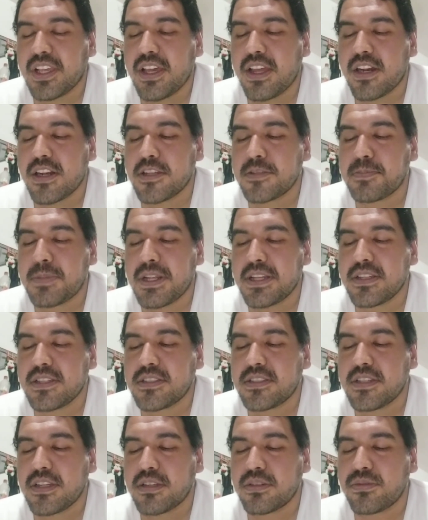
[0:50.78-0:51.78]
A
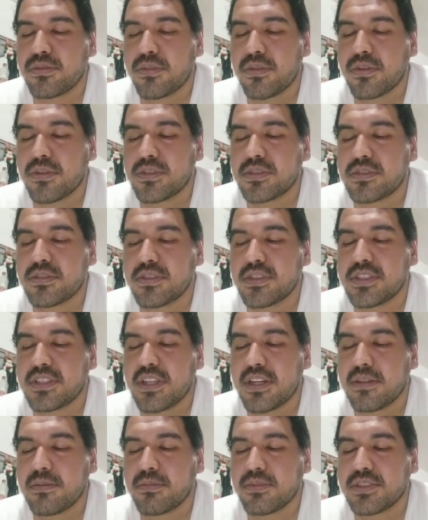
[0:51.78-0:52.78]
resplandecer tu rostro y
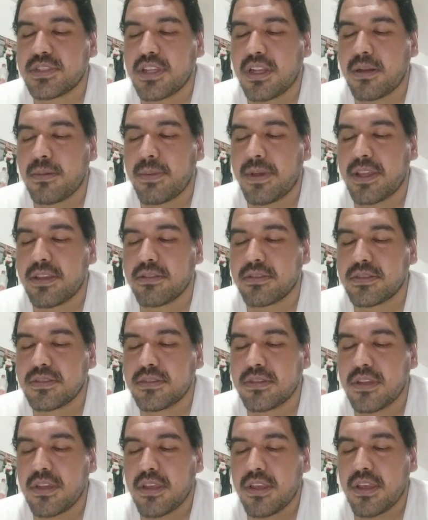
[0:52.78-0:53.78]
seremos
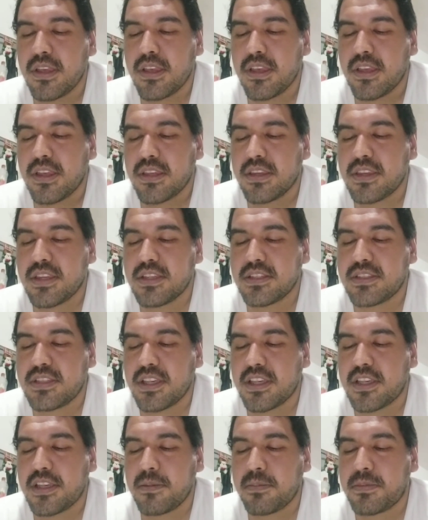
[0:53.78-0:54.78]
salvados.
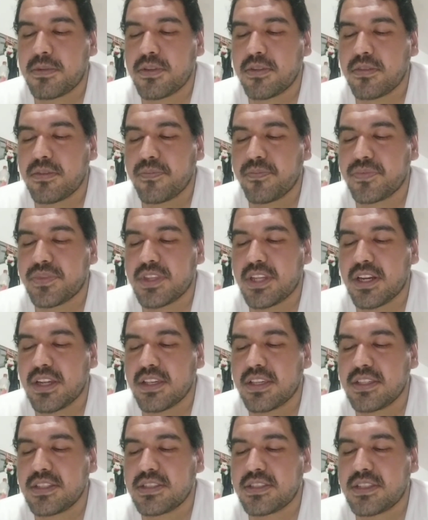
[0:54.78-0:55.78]
Desde Egipto
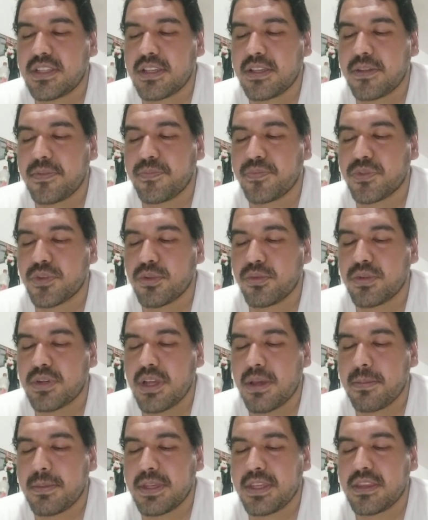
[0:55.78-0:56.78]
trajiste
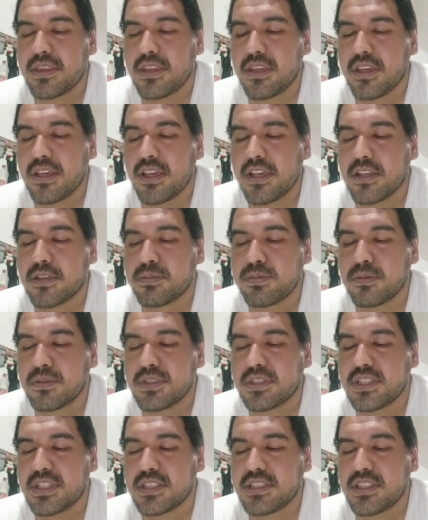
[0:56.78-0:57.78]
una vid,
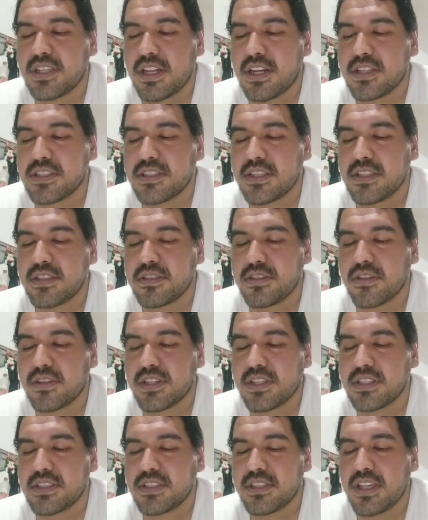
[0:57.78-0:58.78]
expulsaste a las
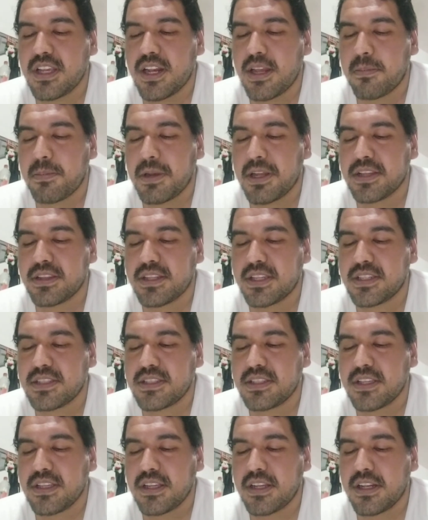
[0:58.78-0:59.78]
naciones y la
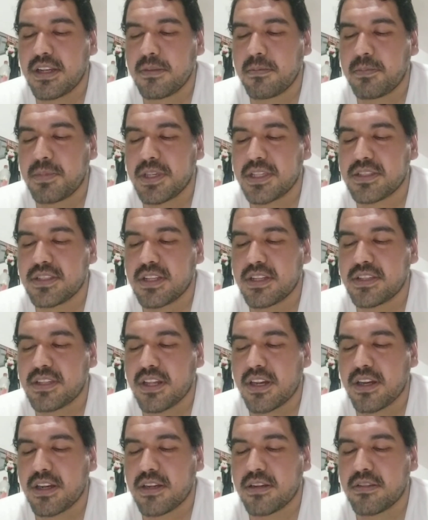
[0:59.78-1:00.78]
plantaste, limpiaste el
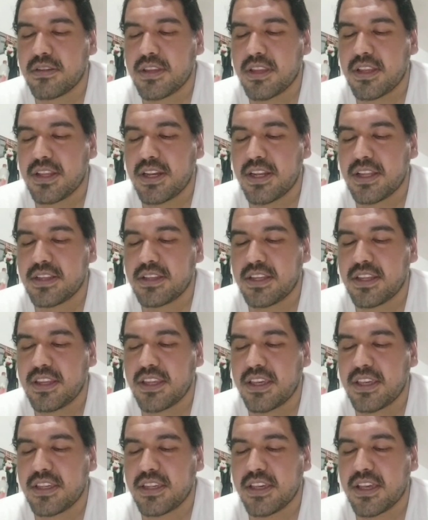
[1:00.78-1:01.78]
terreno de delante
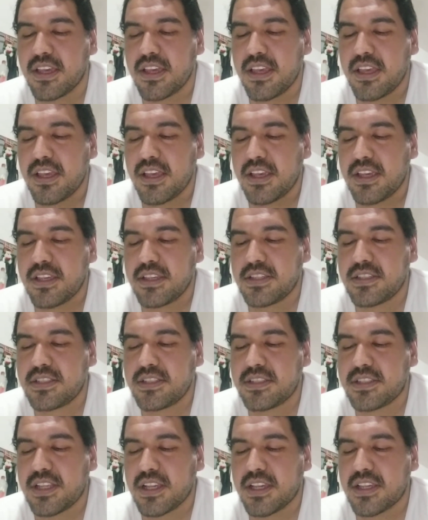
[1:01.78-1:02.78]
de ella,
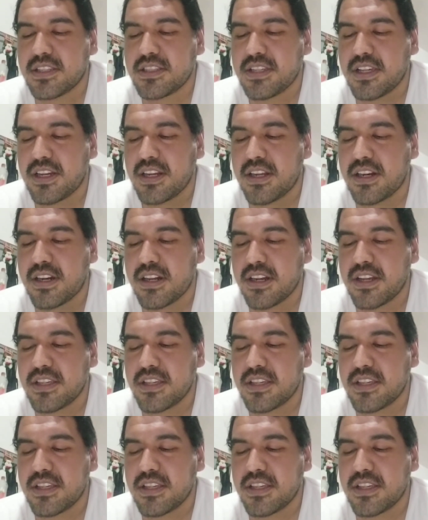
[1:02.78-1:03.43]
hiciste que echaran